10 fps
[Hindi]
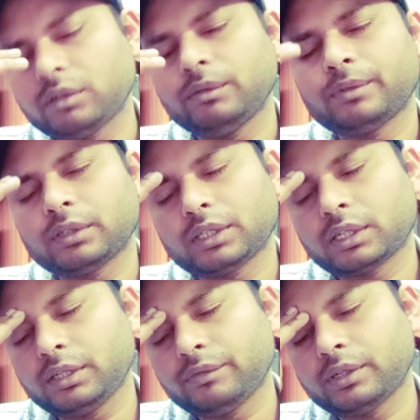को भी बहुत
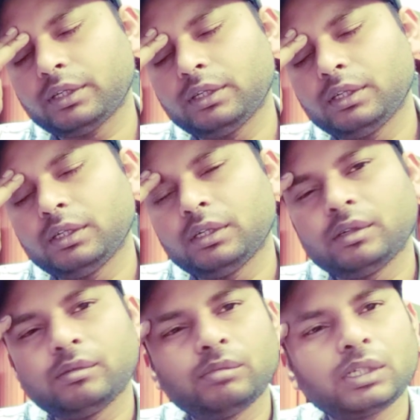तकलीफ़ है
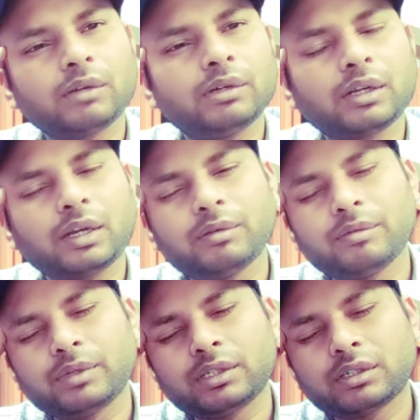बट आई विल ट्राई माई
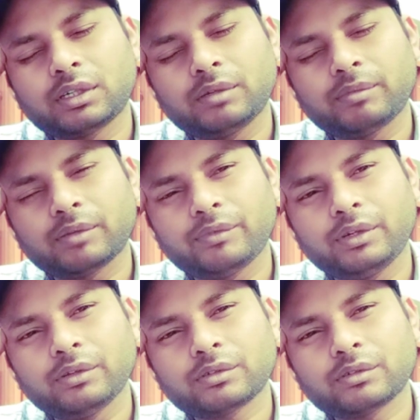बेस्ट कि मैं
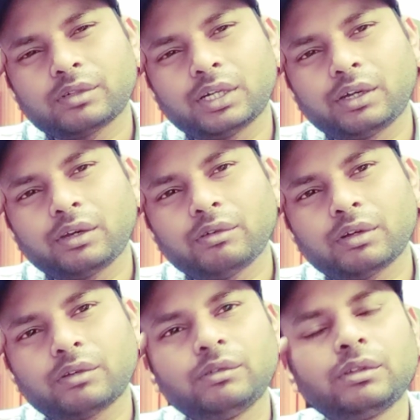वीडियोस को कंटिन्यू
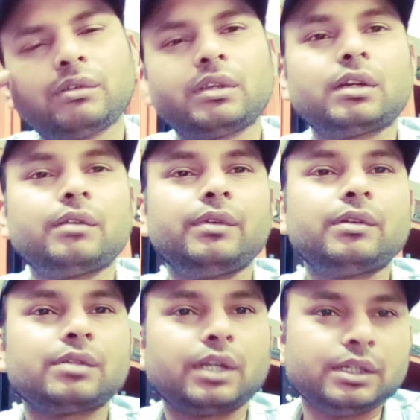रखूँ क्योंकि अगर
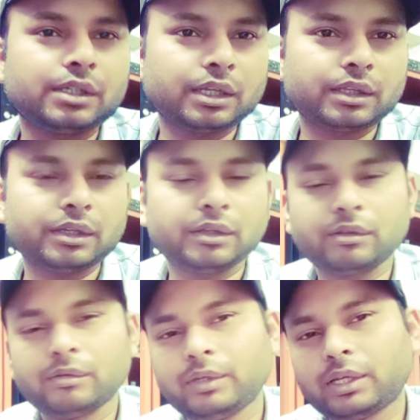वीडियोस नहीं चाहते हैं
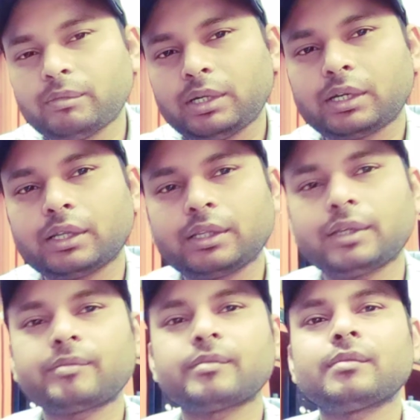तो भी कमेंट आते हैं
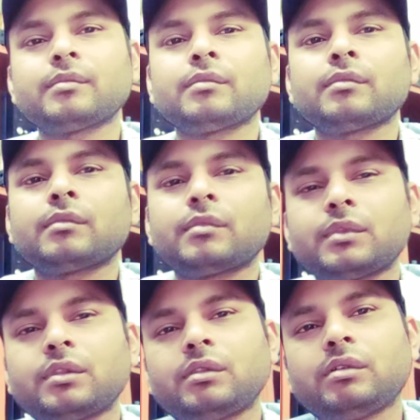
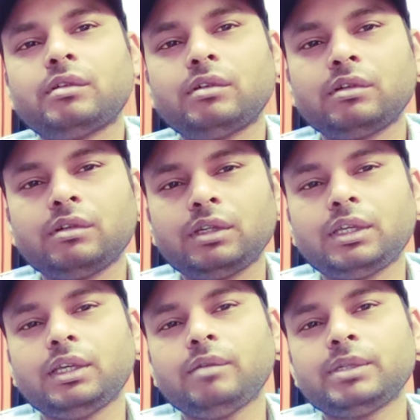तो
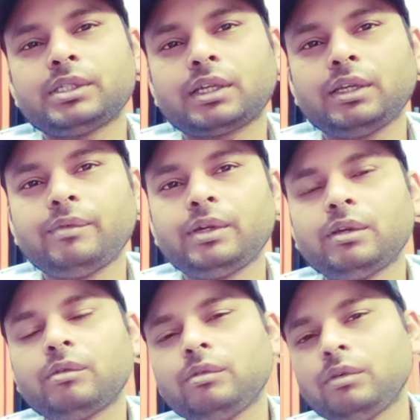ये बेसिकली
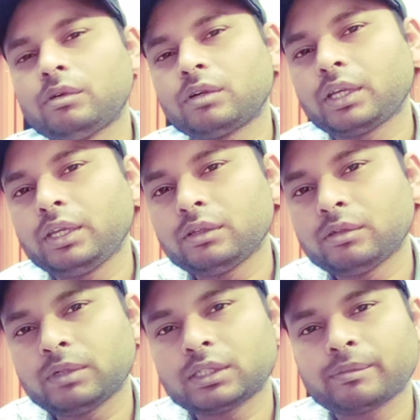वीडियो उन लोगों के लिए जो
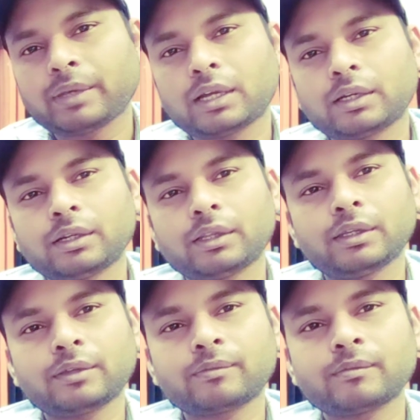मेरे से प्यार करते
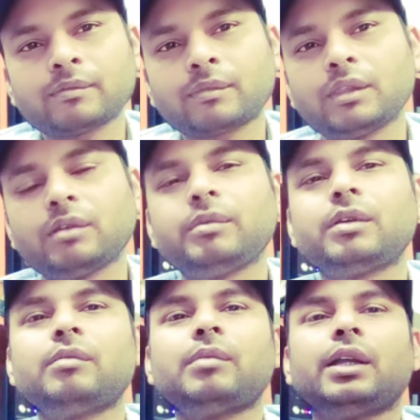हैं जो मेरे
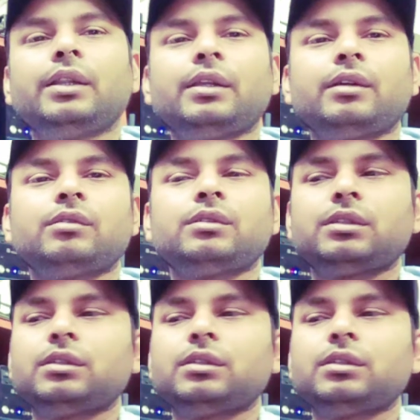को मानते हैं कुछ